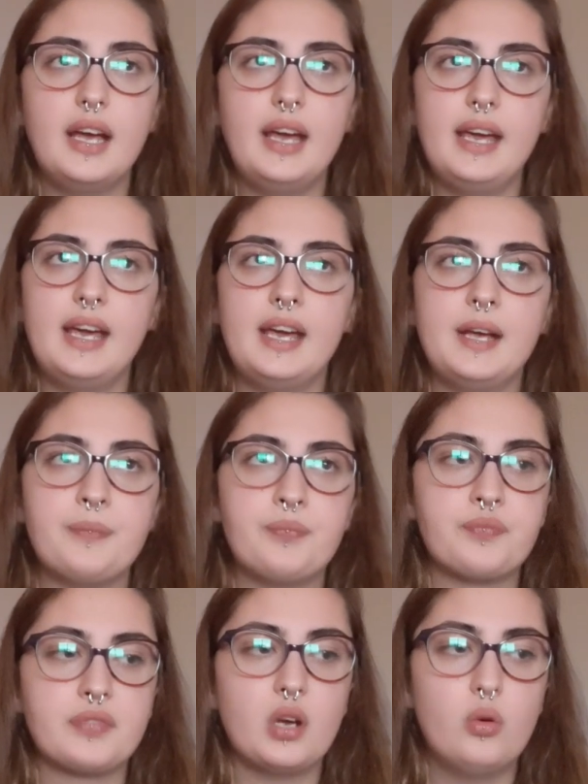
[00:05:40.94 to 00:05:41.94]

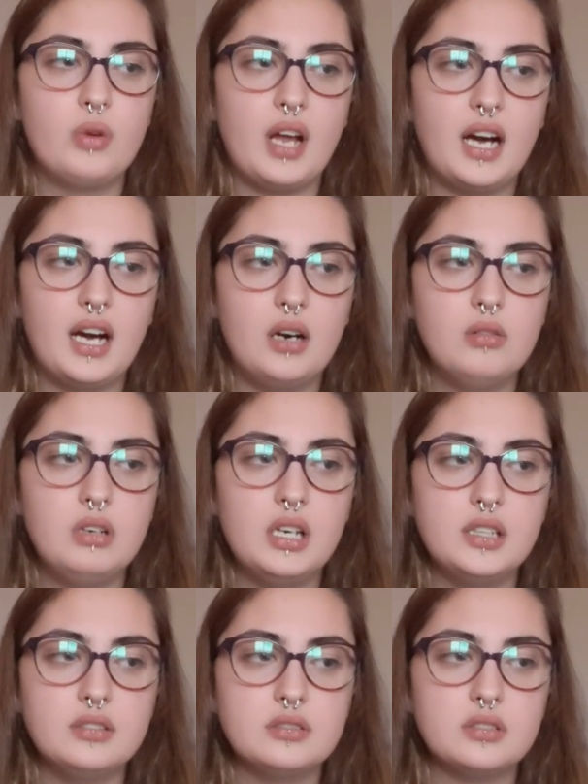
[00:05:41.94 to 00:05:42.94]
em, una
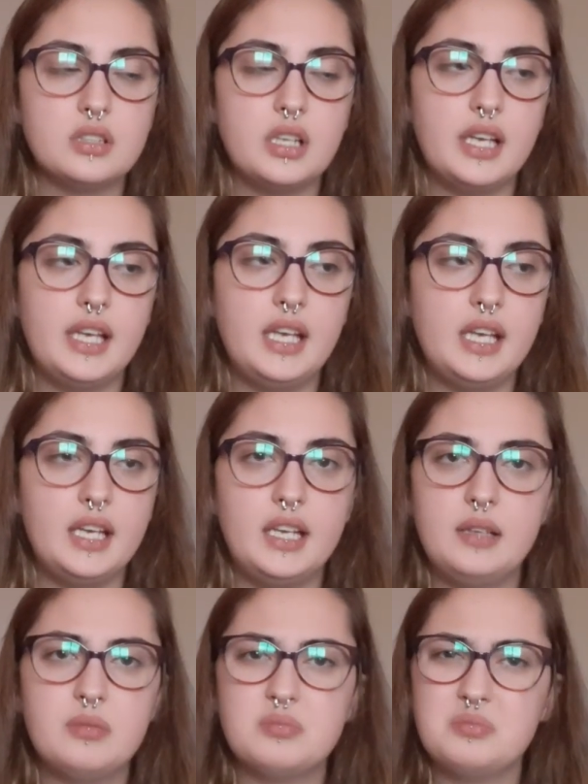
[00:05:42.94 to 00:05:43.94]
jaula
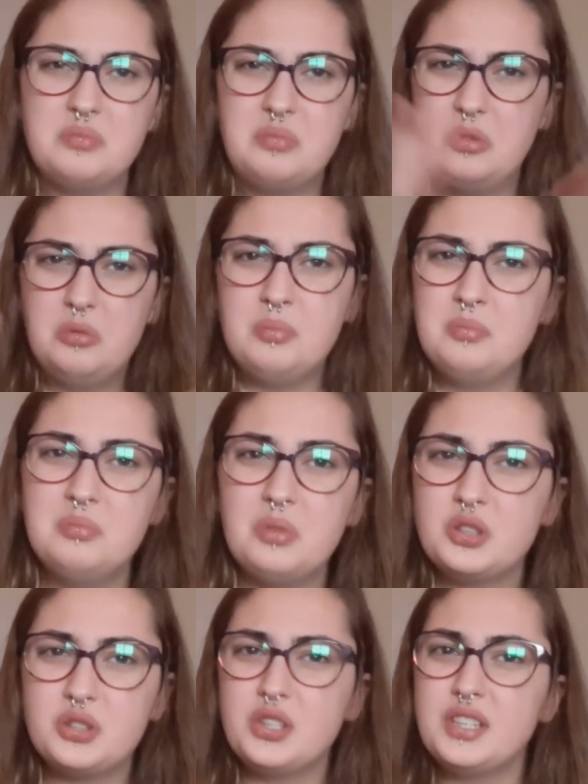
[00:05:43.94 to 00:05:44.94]
y mm, un
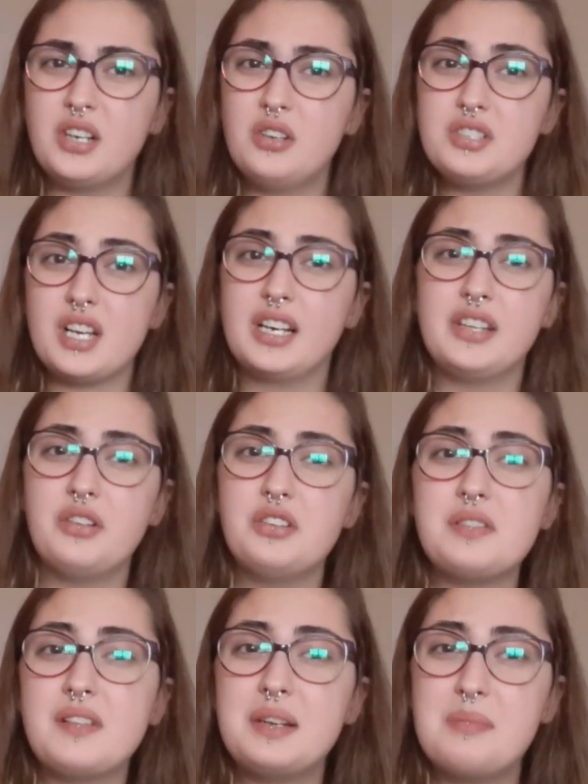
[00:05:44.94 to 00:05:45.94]
montón de cosas que yo no
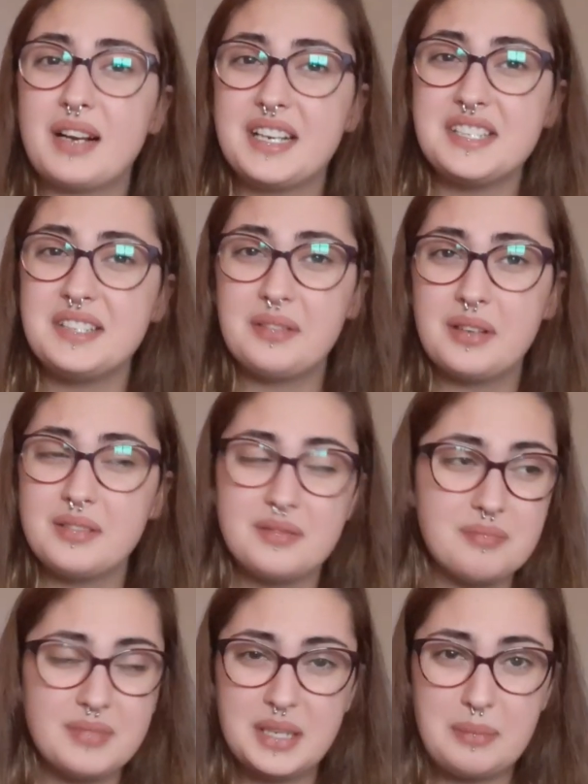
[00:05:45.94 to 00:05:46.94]
sabía ni para qué,
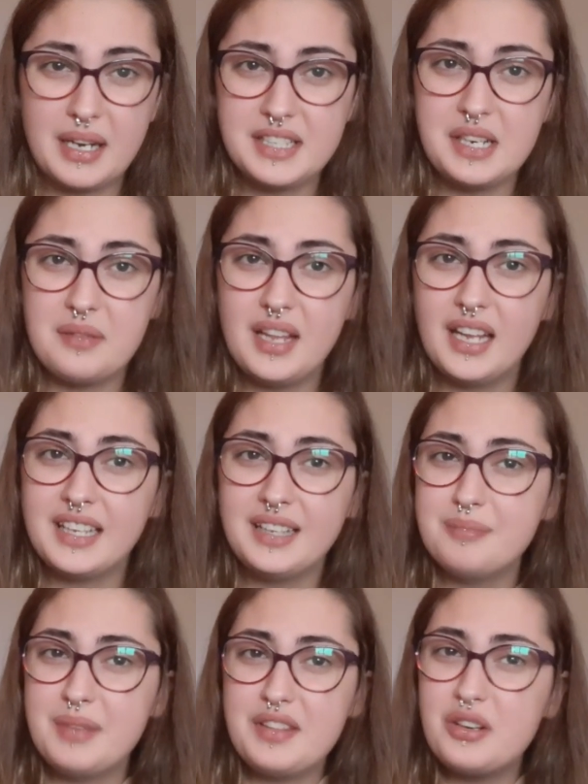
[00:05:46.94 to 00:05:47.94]
ni para qué servían. Es
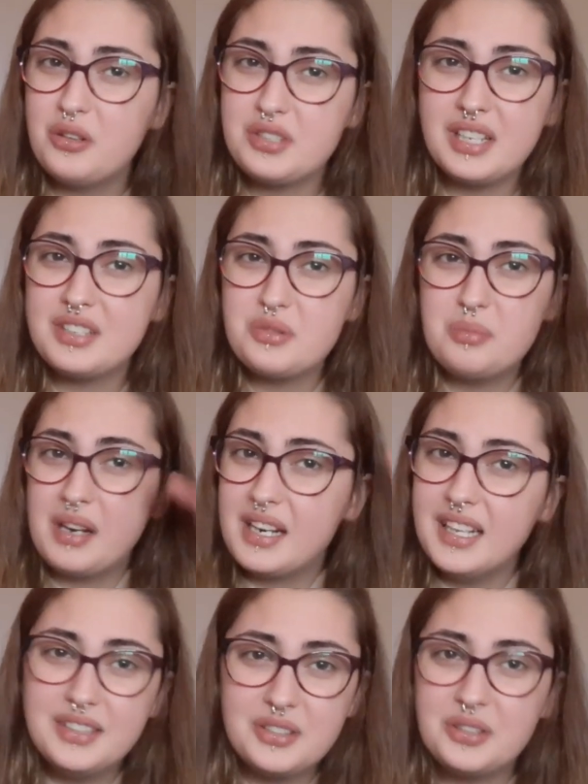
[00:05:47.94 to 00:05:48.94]
que me dio cosas súper
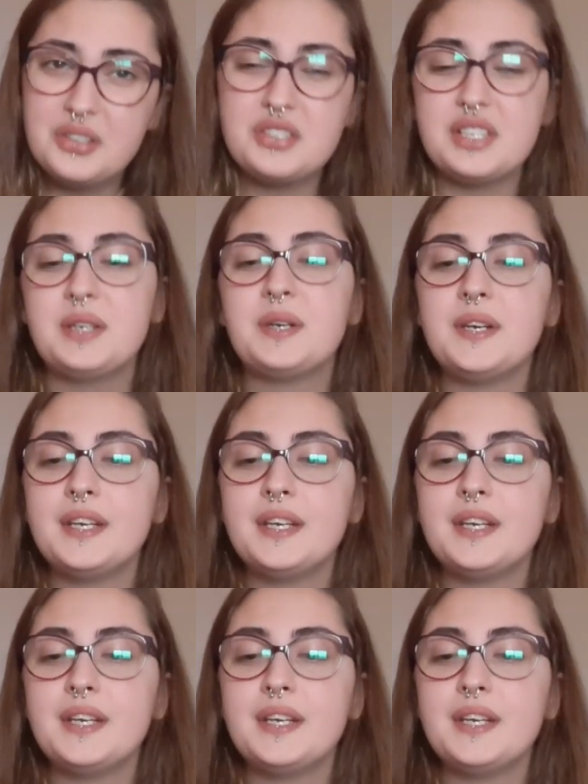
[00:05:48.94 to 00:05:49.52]
random, no sé.